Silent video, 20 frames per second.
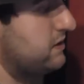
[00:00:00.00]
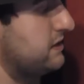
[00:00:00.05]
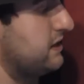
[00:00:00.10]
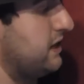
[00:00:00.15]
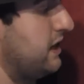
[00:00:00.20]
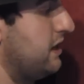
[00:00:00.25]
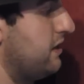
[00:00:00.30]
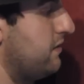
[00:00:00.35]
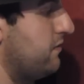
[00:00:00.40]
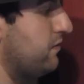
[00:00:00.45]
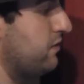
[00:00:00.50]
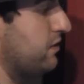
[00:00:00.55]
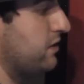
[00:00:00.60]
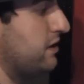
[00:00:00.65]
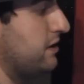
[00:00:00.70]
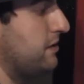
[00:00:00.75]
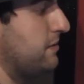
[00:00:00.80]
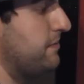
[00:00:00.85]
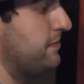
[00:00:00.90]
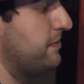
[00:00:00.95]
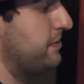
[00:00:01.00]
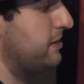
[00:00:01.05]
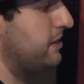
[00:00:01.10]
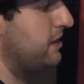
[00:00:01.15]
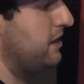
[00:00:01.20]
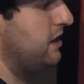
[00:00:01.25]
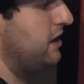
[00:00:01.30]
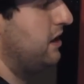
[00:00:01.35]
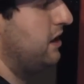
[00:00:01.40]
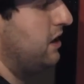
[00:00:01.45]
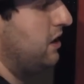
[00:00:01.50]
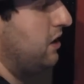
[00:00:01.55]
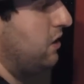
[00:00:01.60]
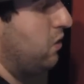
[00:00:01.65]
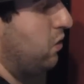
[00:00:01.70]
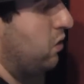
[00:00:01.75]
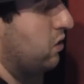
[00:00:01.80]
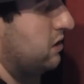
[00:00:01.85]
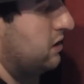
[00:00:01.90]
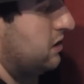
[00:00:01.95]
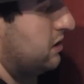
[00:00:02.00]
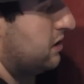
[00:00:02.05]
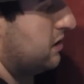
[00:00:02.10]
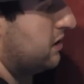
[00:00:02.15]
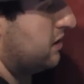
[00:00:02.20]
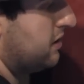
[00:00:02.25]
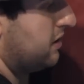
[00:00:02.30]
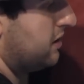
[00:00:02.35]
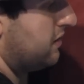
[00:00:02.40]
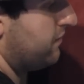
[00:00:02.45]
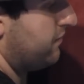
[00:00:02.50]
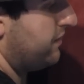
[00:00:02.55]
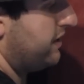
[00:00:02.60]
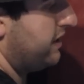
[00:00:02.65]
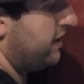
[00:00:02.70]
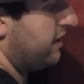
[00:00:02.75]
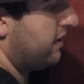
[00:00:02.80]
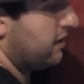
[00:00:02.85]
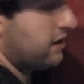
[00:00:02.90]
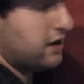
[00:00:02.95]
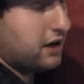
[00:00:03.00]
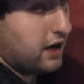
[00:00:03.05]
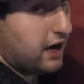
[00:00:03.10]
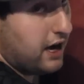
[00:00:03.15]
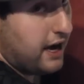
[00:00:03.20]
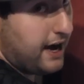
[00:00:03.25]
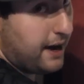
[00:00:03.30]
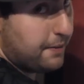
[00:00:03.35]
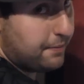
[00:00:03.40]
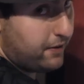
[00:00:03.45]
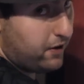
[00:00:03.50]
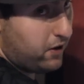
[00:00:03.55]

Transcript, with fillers: zahlen würden. Und wieder ab